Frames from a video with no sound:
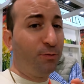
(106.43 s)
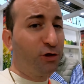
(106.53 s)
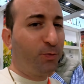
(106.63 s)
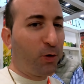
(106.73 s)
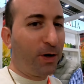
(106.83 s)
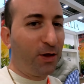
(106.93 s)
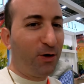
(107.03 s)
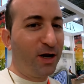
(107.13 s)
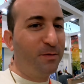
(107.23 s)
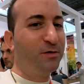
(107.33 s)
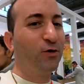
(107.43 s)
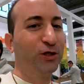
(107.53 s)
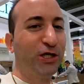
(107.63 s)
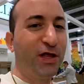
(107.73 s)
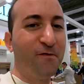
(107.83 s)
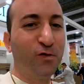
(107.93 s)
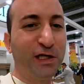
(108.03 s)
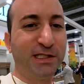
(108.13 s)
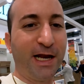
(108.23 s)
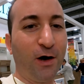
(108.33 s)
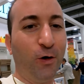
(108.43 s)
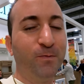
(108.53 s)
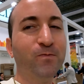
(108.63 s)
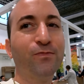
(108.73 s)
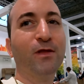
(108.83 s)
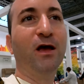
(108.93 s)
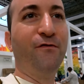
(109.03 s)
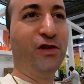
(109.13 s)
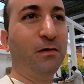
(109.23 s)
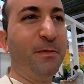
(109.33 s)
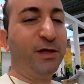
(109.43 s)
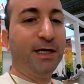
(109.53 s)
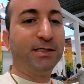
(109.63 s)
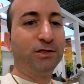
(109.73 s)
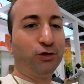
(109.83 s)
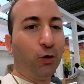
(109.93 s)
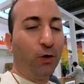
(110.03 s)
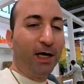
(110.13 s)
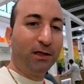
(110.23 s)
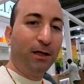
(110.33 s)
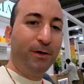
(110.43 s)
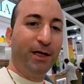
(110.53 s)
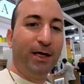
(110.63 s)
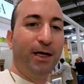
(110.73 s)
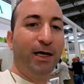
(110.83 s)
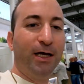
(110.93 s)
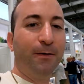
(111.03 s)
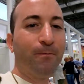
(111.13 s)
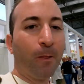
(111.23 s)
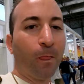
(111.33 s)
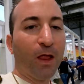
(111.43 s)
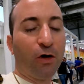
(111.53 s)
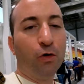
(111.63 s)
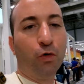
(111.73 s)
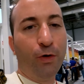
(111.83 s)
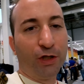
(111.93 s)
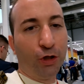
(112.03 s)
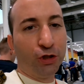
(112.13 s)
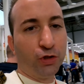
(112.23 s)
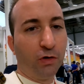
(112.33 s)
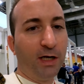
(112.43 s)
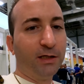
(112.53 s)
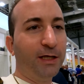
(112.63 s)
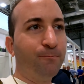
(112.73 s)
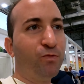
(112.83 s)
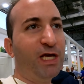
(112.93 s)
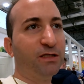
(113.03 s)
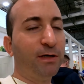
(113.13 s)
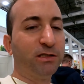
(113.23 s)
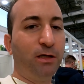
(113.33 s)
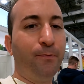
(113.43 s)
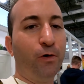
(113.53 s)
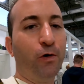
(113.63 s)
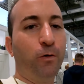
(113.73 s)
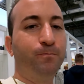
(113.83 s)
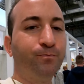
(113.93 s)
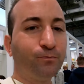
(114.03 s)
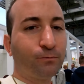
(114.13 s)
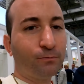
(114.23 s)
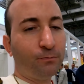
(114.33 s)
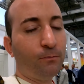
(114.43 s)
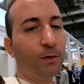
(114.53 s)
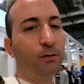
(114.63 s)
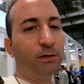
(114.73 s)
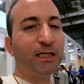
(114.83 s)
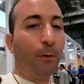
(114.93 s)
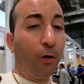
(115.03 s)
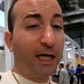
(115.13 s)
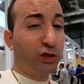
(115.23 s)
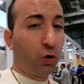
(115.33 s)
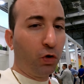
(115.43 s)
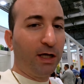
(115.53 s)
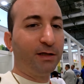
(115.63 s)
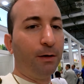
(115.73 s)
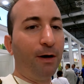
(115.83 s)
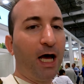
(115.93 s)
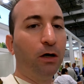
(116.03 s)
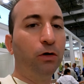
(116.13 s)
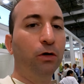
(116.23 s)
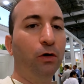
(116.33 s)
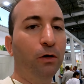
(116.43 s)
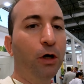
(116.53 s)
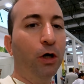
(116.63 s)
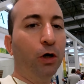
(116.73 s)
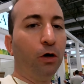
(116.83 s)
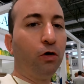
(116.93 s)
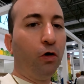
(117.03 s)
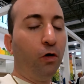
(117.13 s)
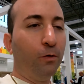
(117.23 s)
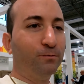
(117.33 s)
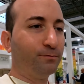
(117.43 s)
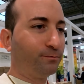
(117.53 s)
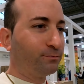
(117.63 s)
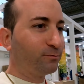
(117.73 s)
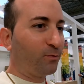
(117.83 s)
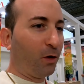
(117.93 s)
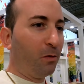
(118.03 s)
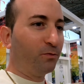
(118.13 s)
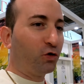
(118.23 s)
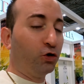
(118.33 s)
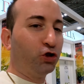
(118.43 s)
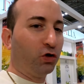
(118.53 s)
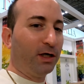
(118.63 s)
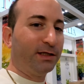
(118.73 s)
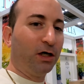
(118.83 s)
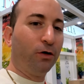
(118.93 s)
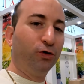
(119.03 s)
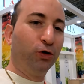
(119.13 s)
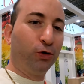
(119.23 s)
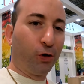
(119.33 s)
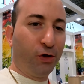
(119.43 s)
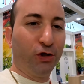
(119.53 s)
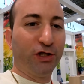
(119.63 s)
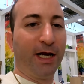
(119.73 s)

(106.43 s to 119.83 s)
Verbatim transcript: que hemos probado ahora mismo, que os decía frutas de Aragón, efectivamente es chocolate, viene con cubierto de chocolate y es más tipo sabor a chocolate blanco con, con chocolate, con trocitos de